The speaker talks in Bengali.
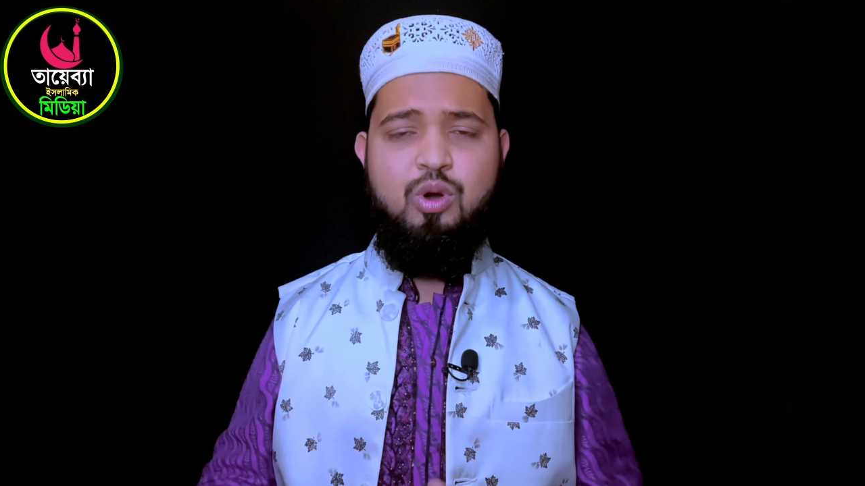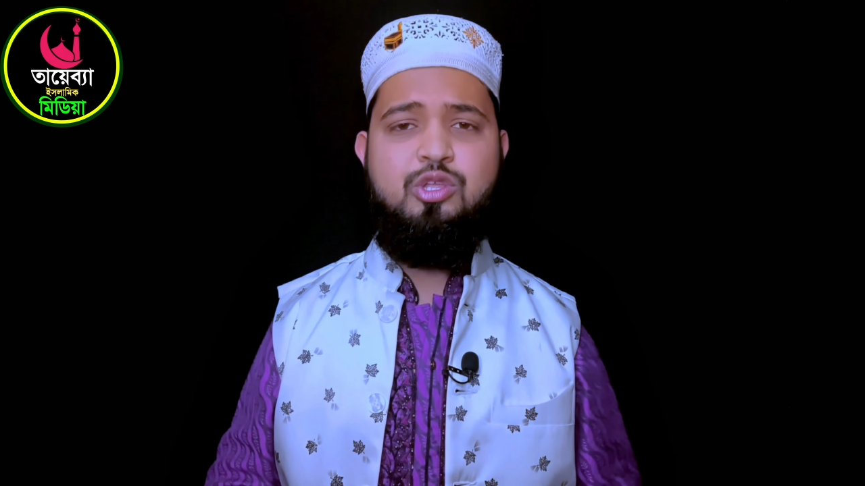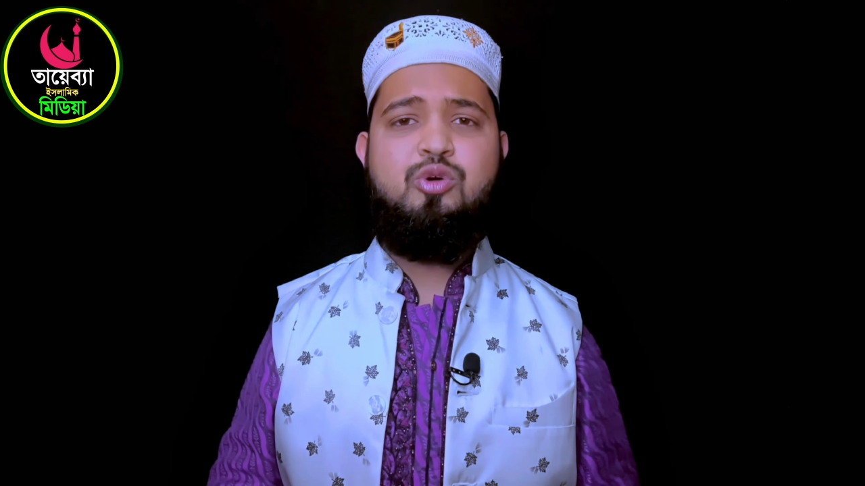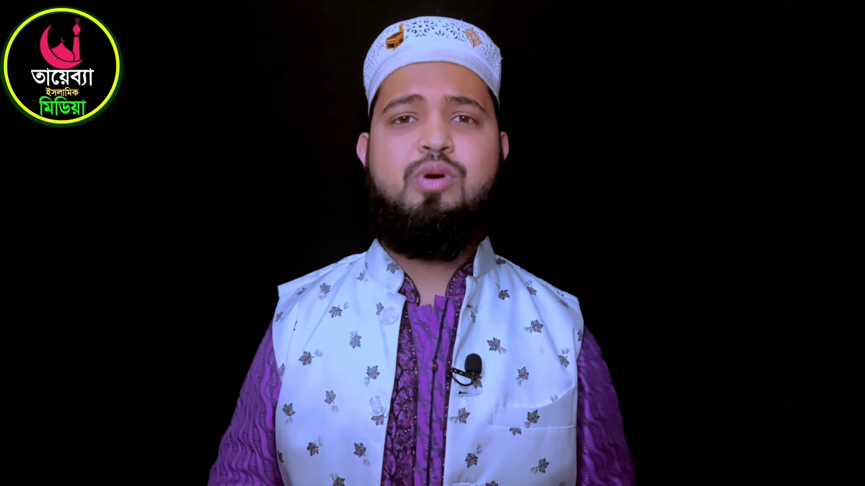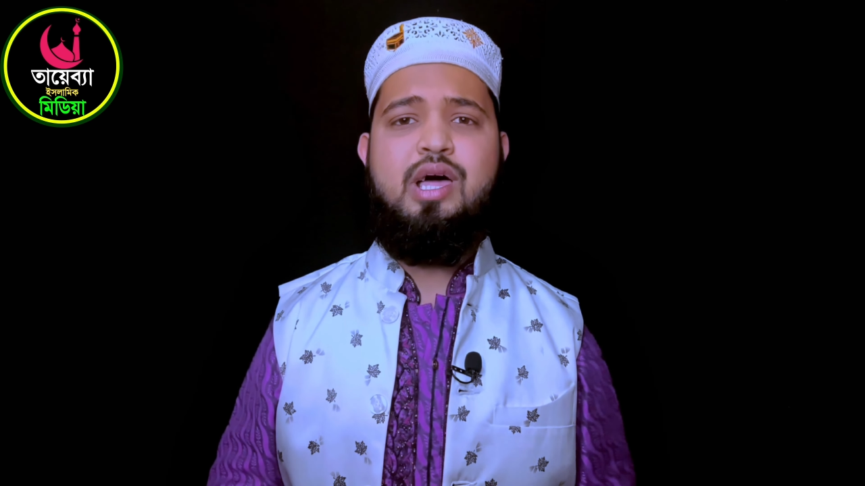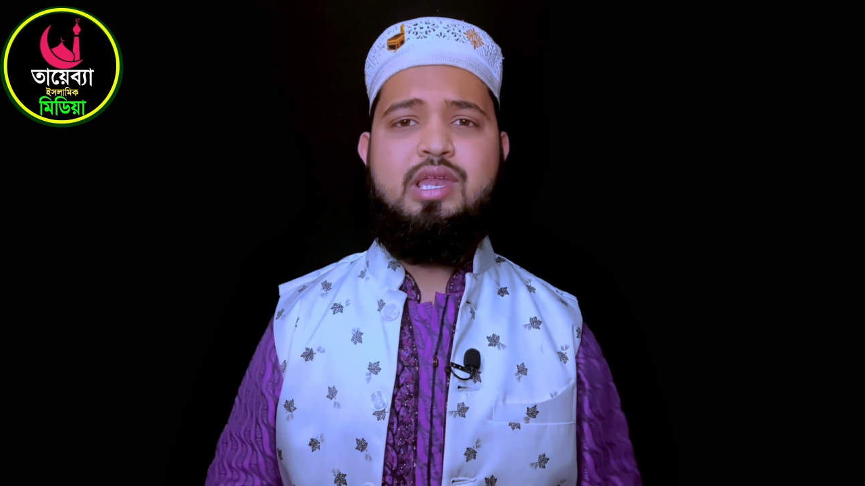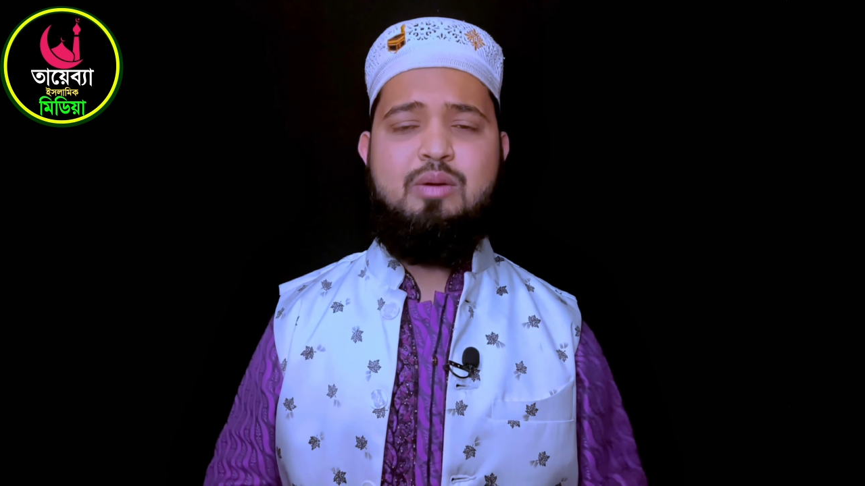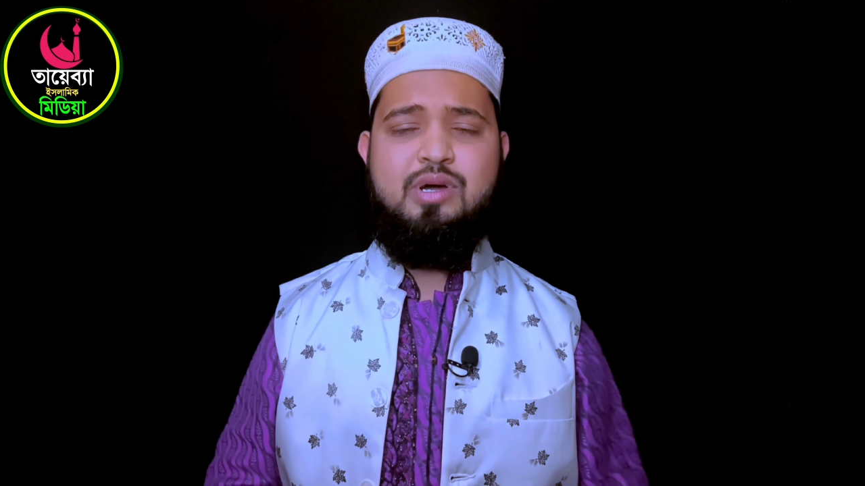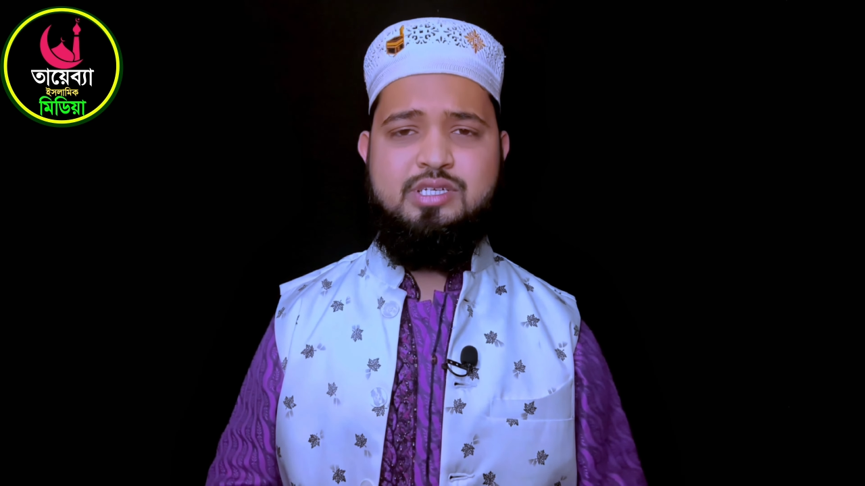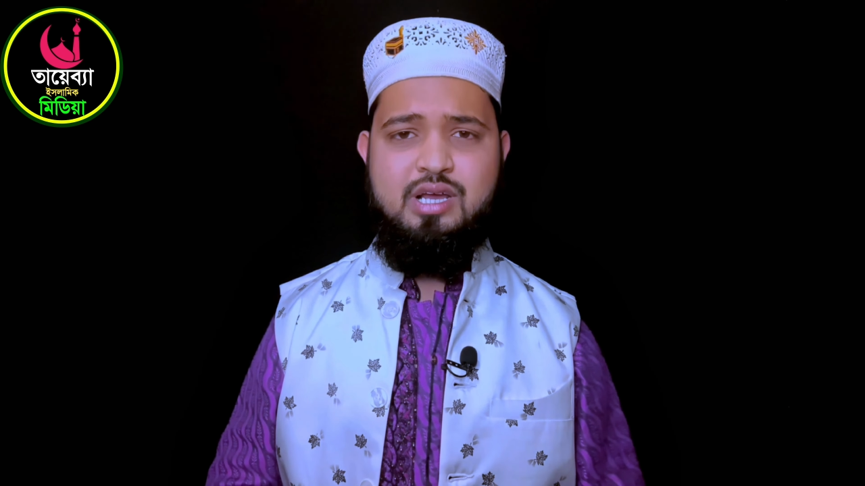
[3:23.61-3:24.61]
হয়তো বা
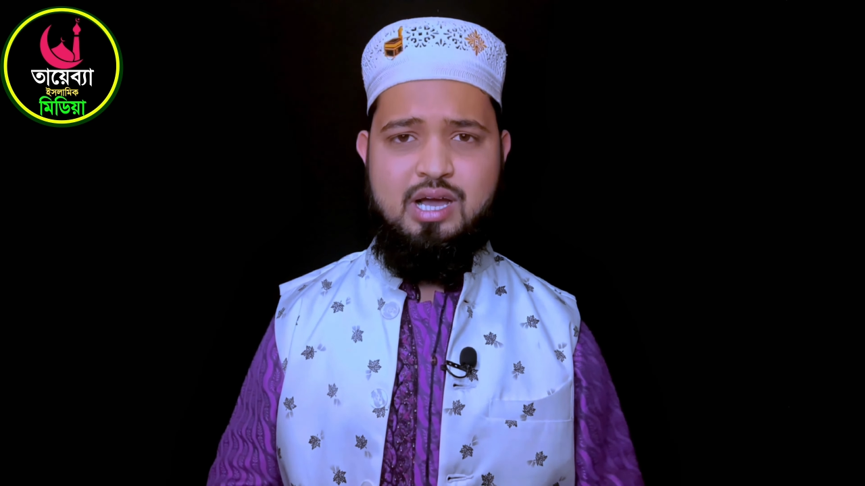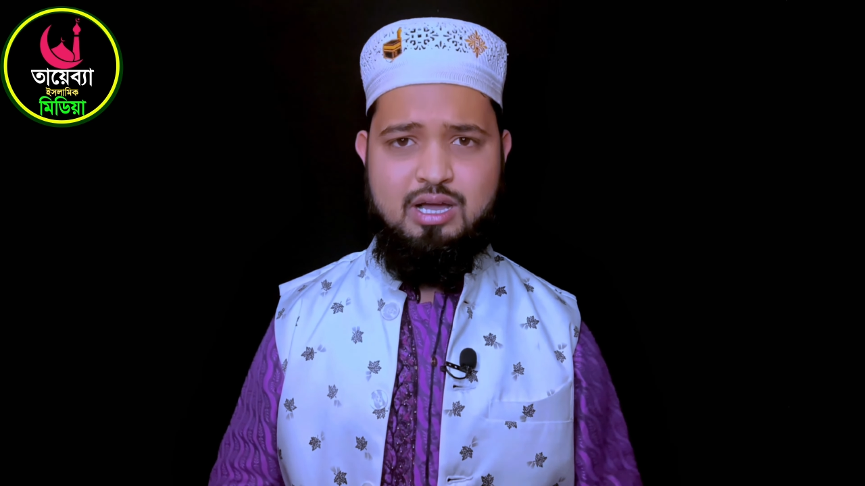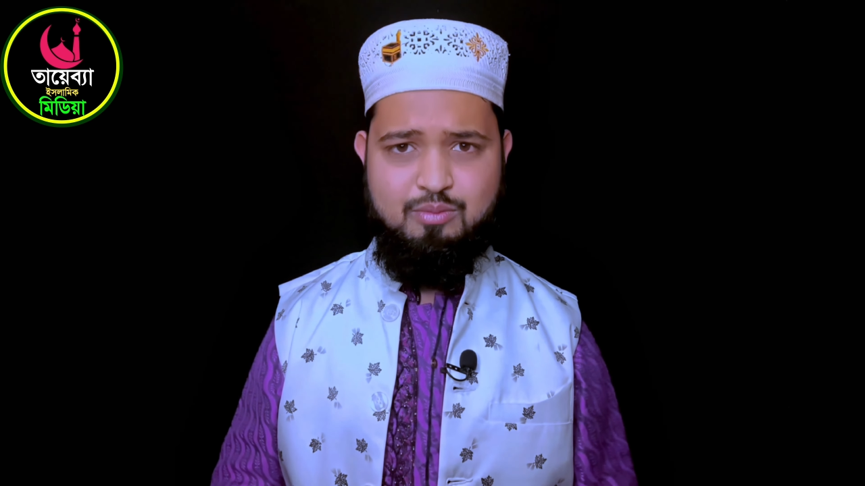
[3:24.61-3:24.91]
আল্লামা শাহ